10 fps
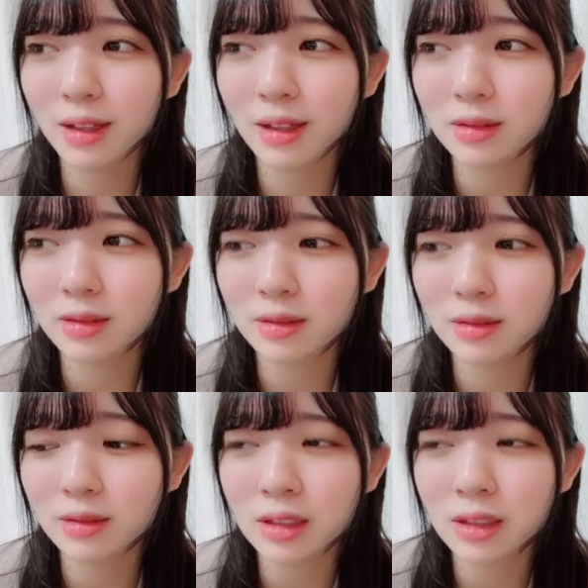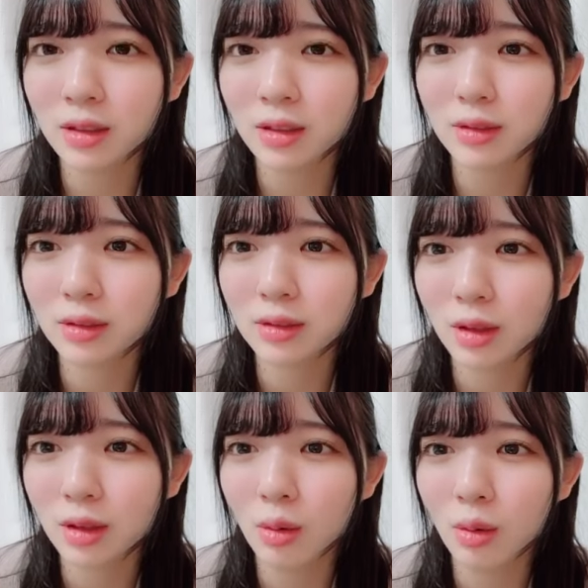ちゃう疲れた母さん
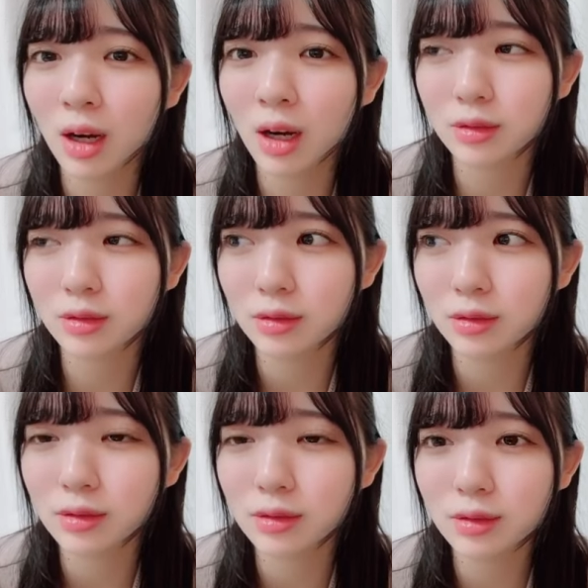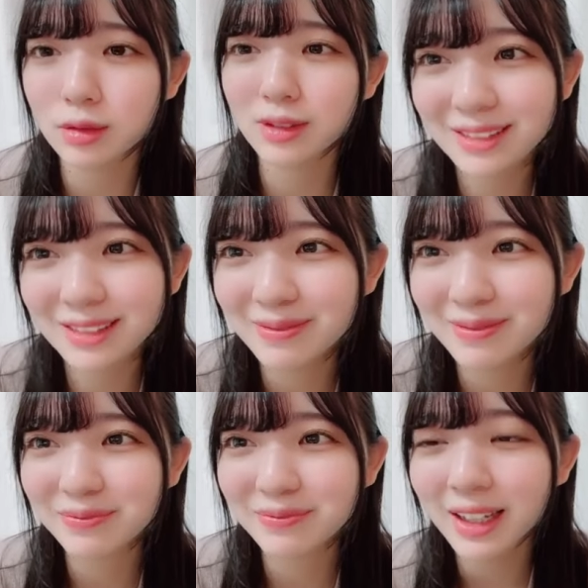やめてよきたんき
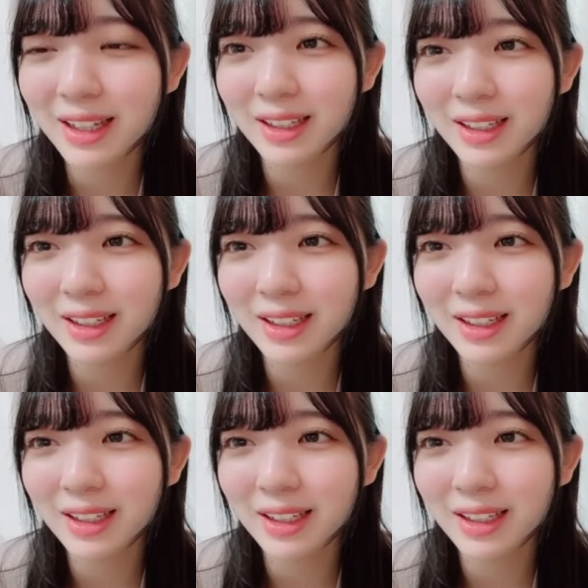たん